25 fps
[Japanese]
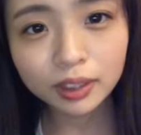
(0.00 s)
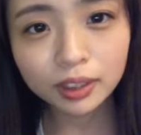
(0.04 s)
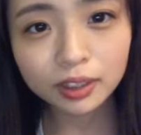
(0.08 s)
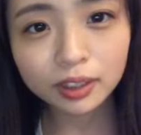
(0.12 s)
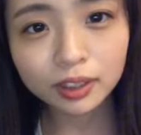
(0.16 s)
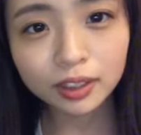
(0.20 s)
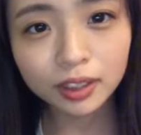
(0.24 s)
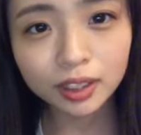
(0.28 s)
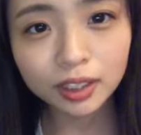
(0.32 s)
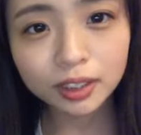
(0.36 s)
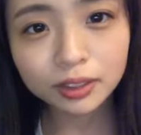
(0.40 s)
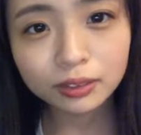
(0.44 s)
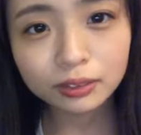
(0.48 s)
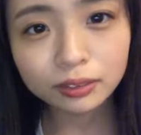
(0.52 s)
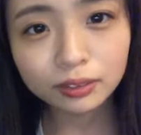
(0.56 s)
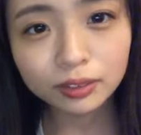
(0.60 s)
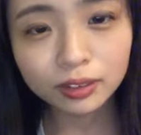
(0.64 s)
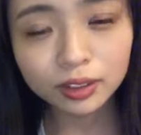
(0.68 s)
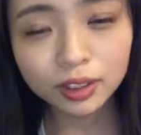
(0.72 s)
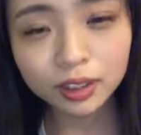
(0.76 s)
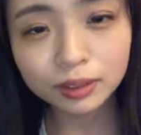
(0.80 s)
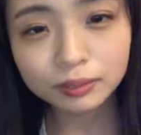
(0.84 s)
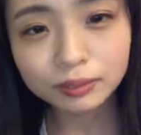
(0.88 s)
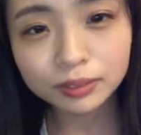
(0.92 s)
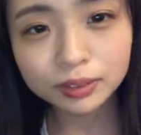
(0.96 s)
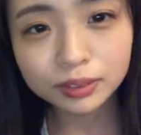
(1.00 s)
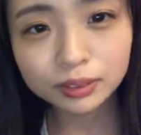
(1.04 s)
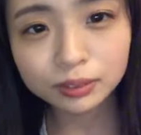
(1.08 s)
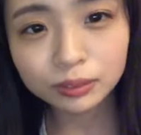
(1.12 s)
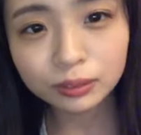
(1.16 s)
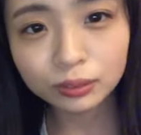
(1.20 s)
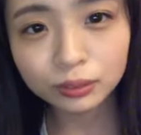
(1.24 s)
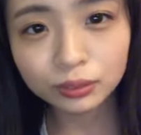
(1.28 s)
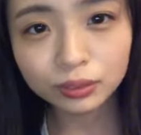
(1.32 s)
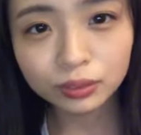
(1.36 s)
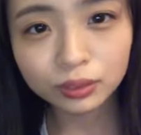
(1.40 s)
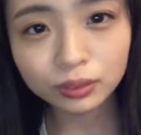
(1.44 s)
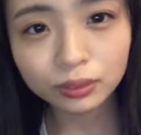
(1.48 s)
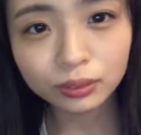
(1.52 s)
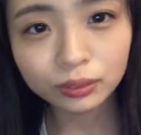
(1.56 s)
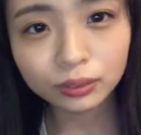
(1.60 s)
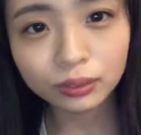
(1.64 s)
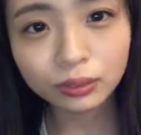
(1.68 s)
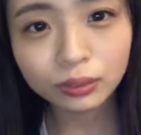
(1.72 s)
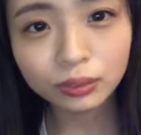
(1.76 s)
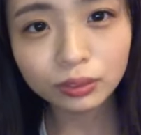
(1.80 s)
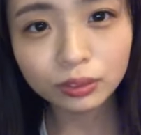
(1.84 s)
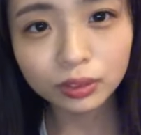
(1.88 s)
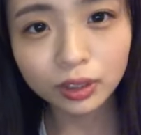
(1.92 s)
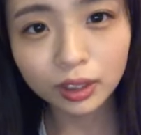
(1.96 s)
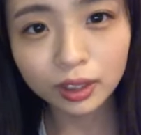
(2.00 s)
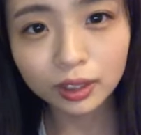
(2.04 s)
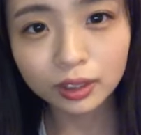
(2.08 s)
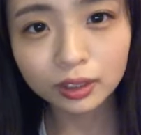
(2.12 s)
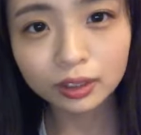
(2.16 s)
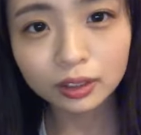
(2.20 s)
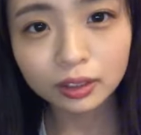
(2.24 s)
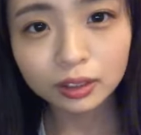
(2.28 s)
からアイドルがライブすることがほとんどない